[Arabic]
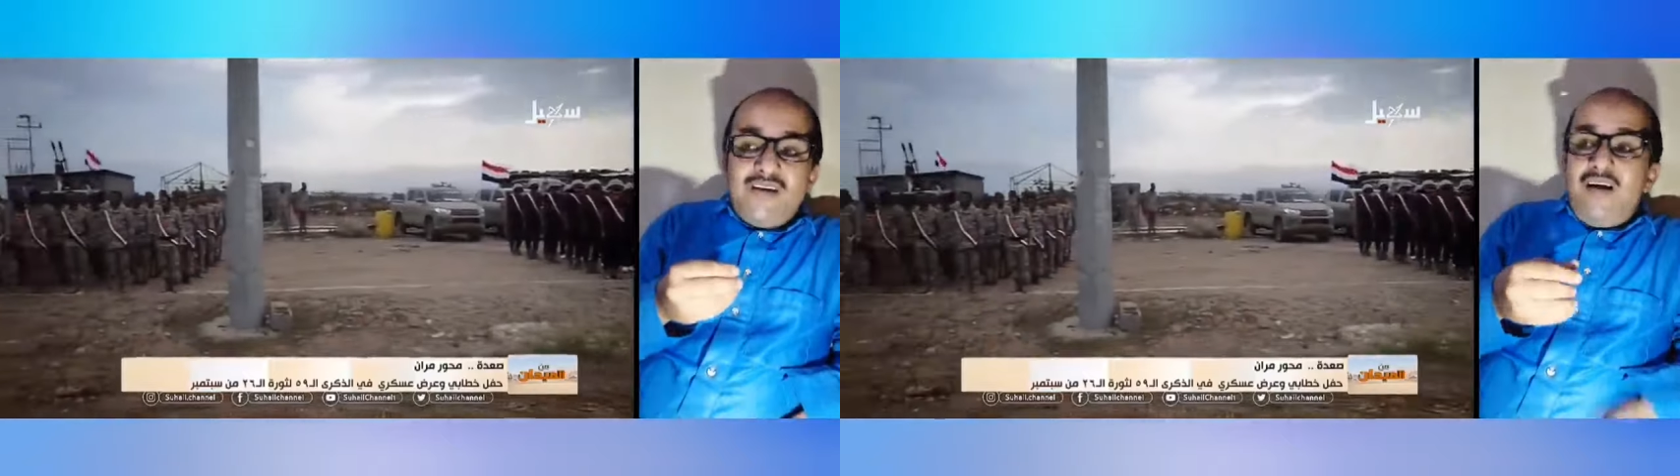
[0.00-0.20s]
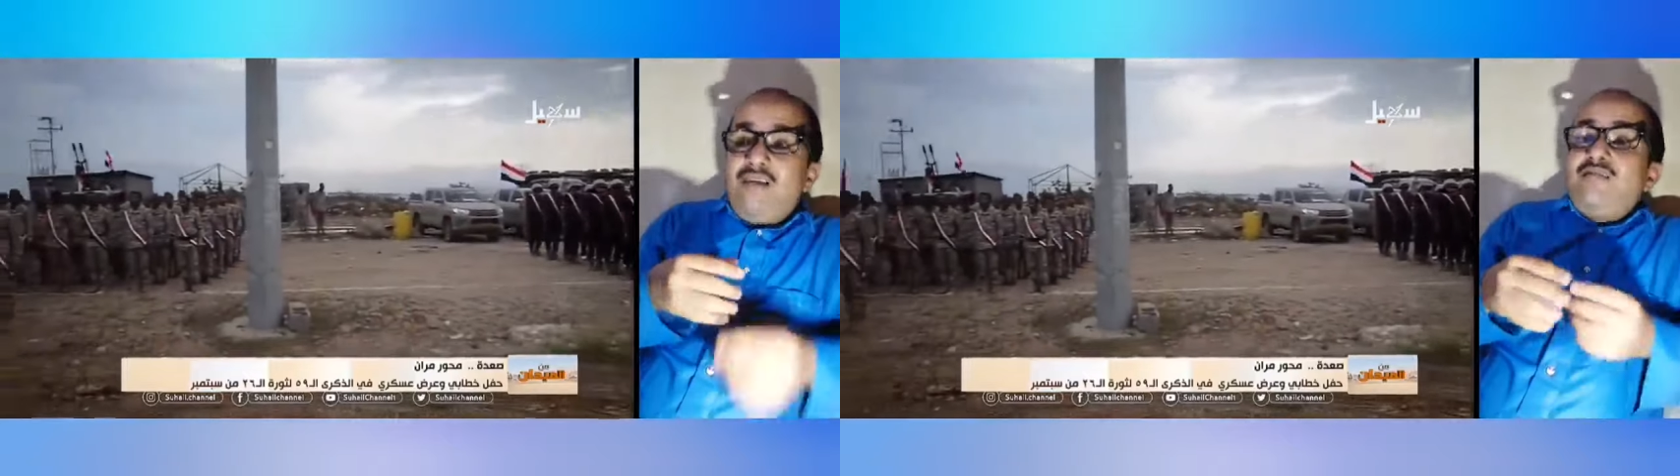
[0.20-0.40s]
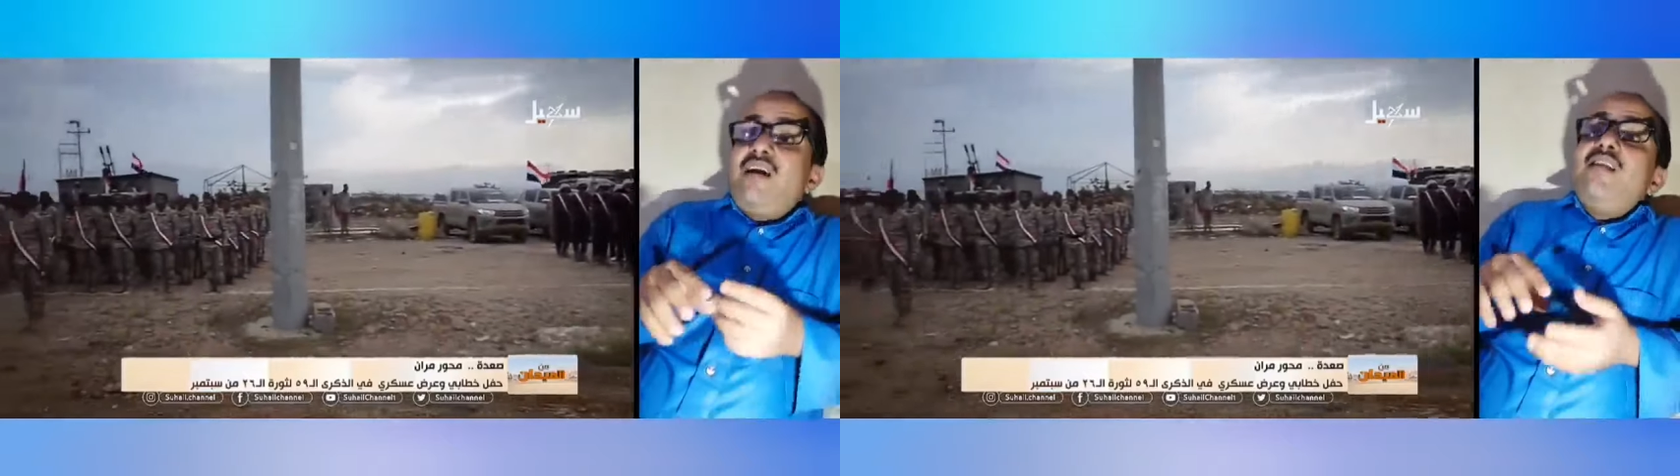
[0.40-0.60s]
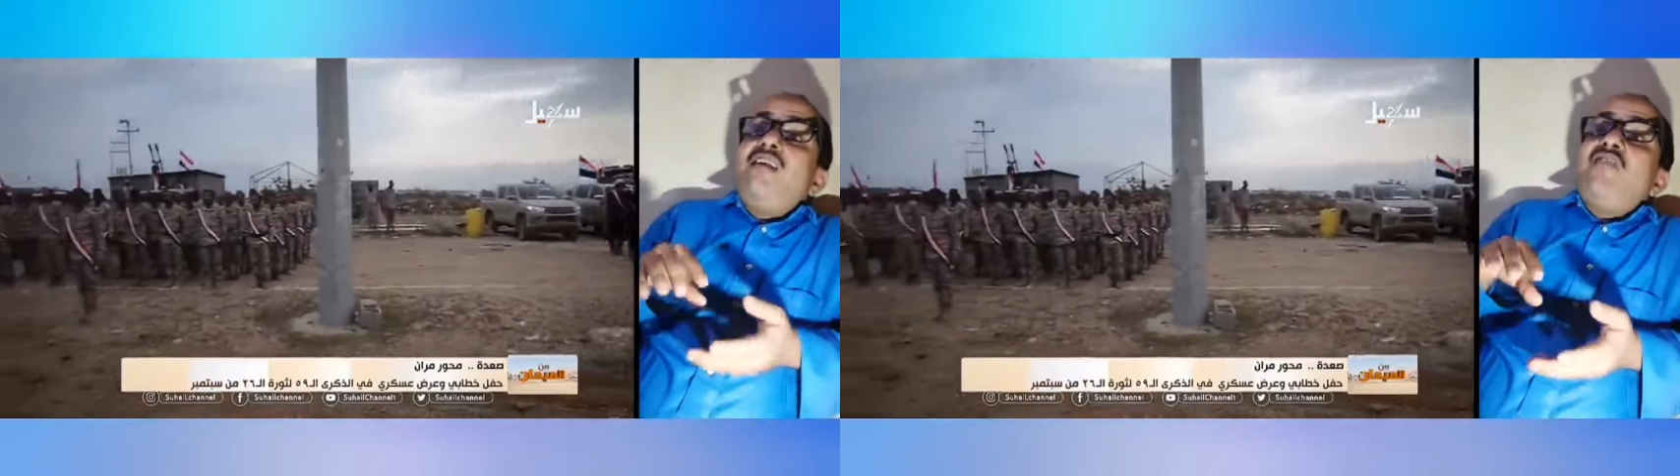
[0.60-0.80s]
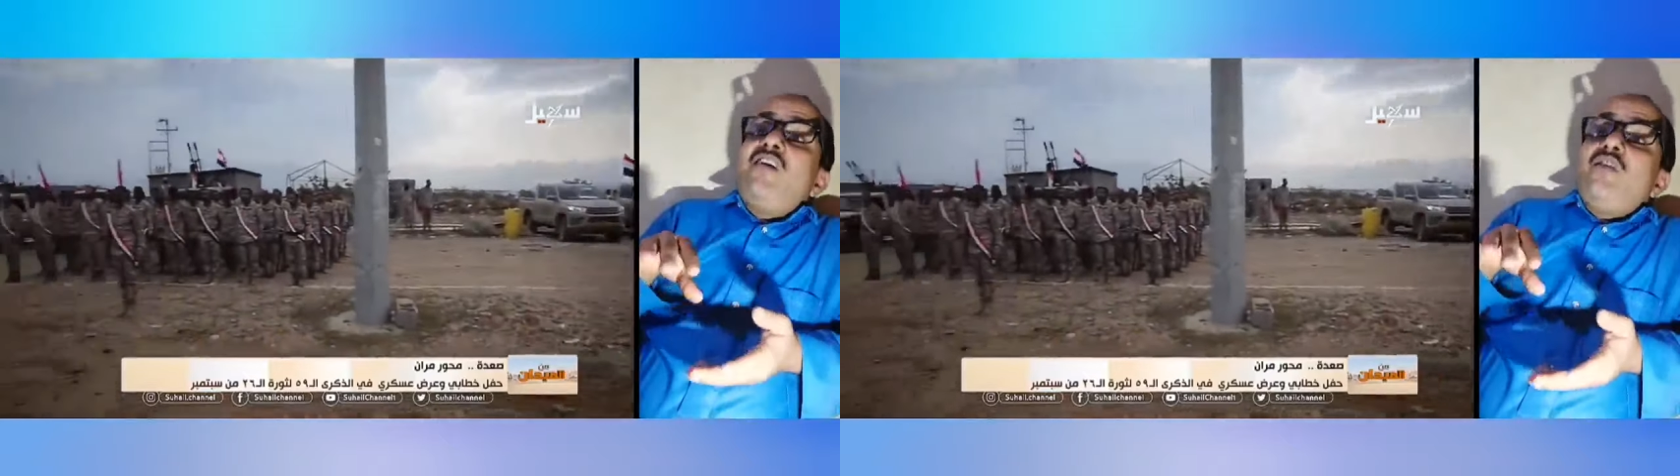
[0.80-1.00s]
حتى إذا
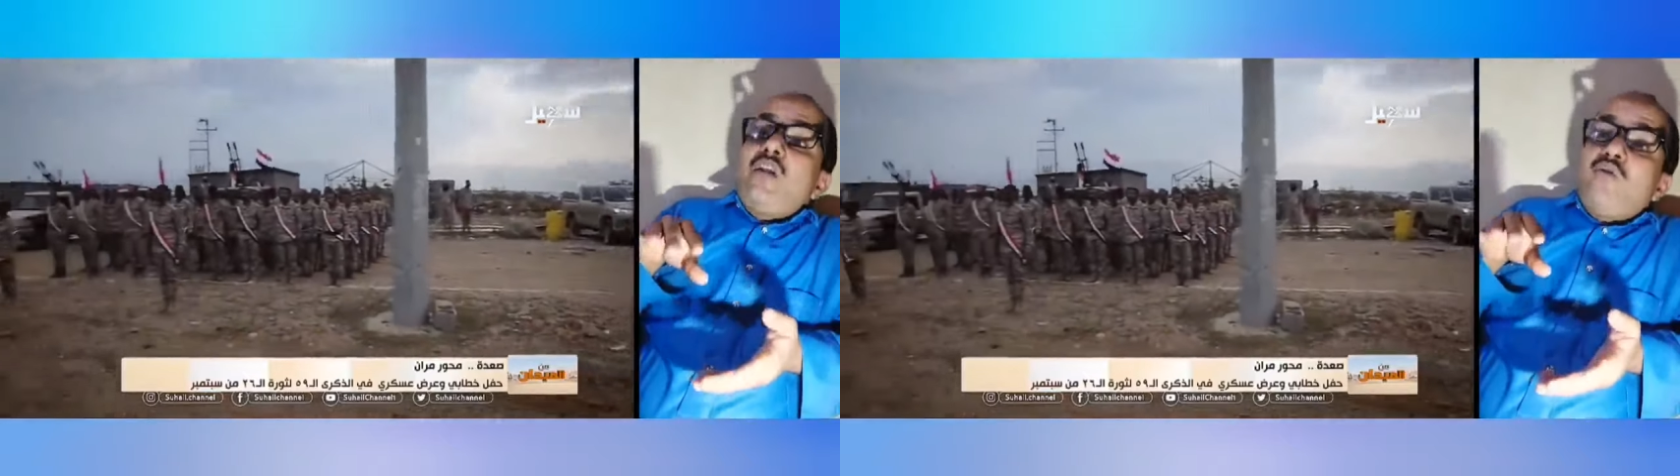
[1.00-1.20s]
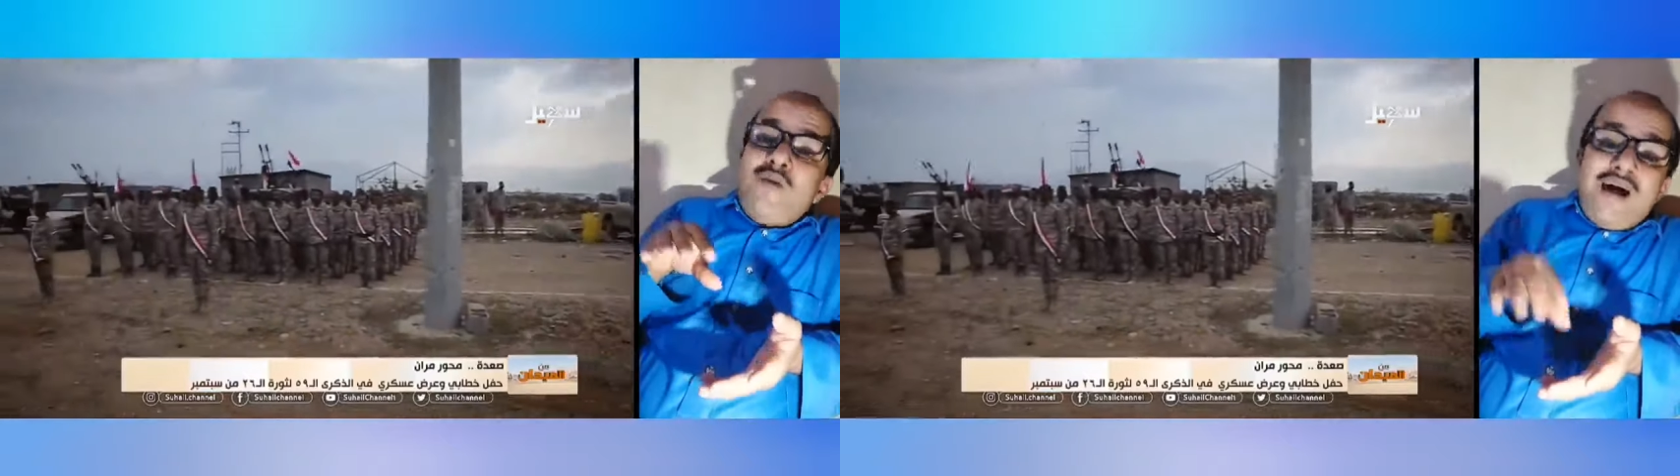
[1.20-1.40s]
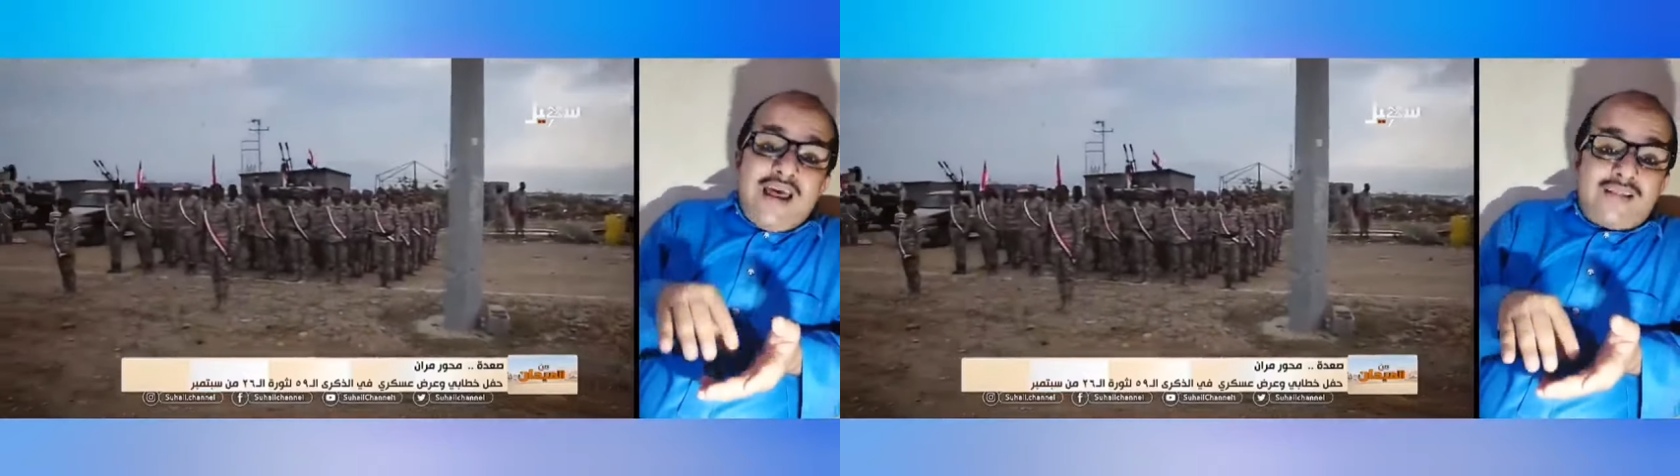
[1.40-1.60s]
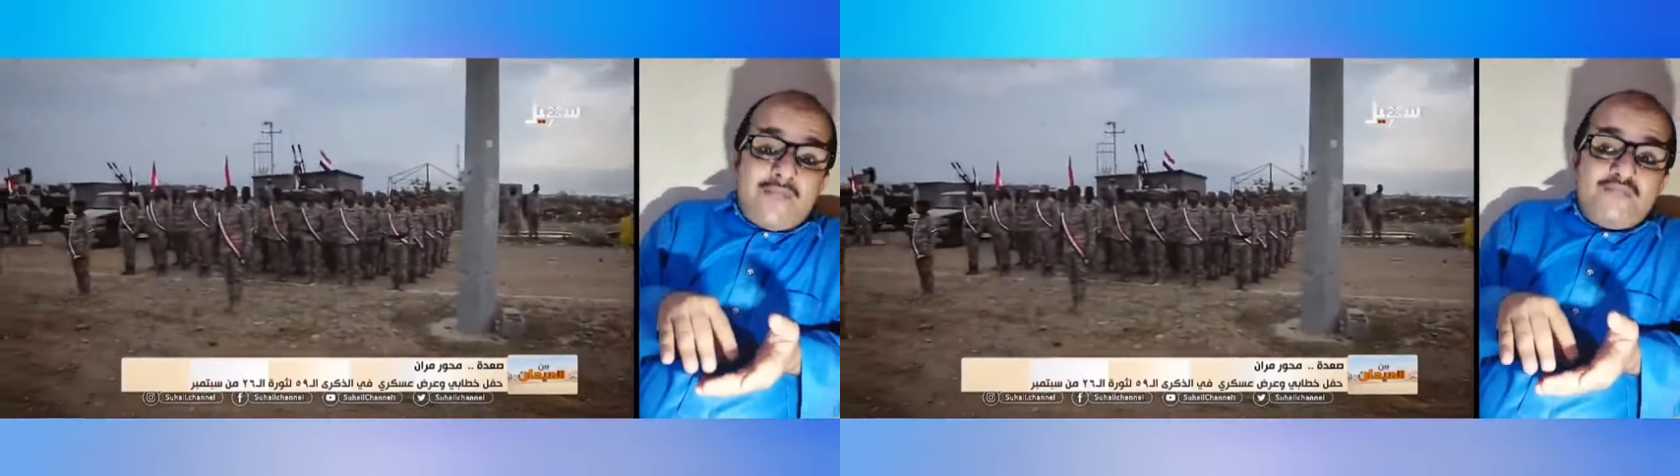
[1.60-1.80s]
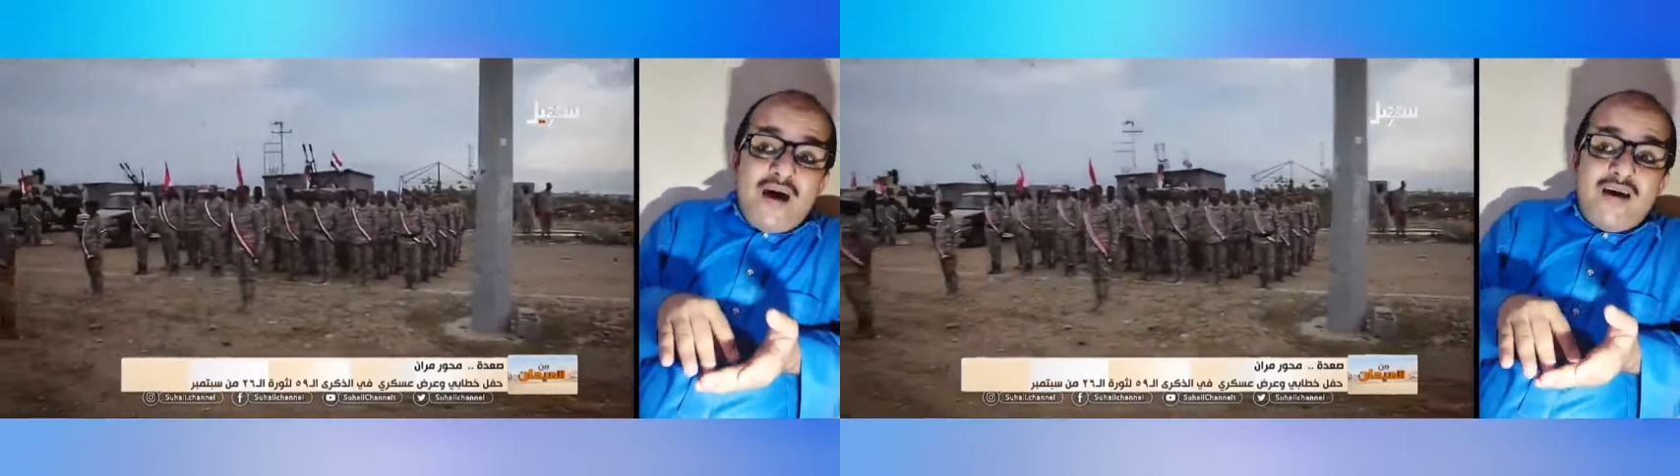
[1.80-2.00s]
سيطرتم على
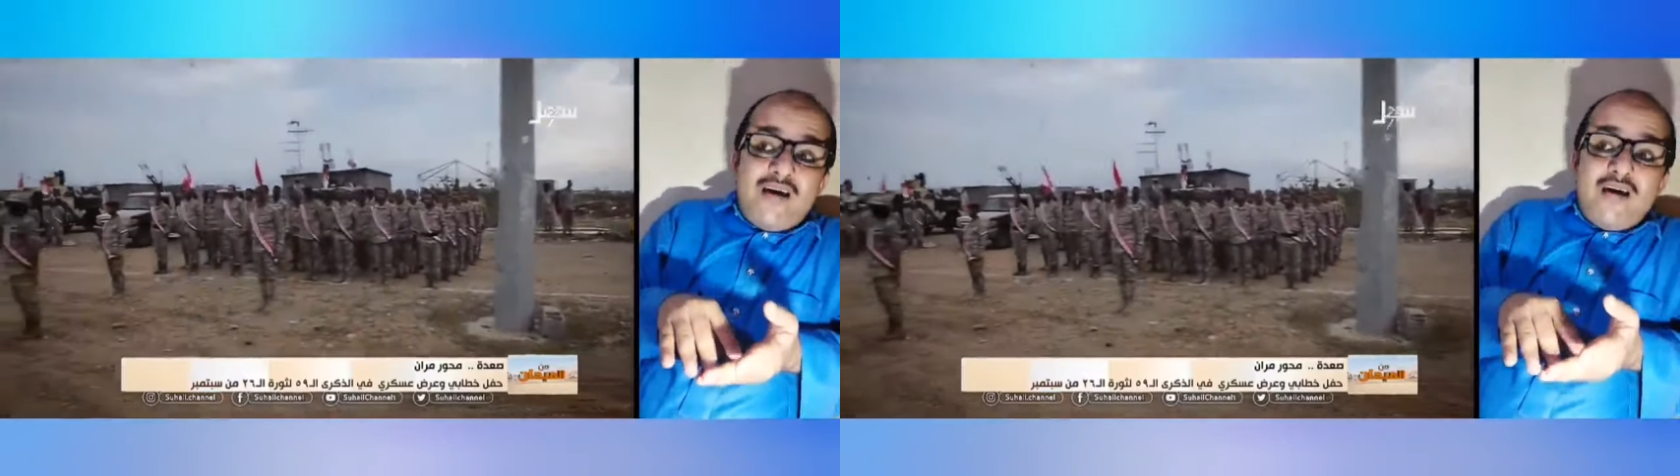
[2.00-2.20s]
تبة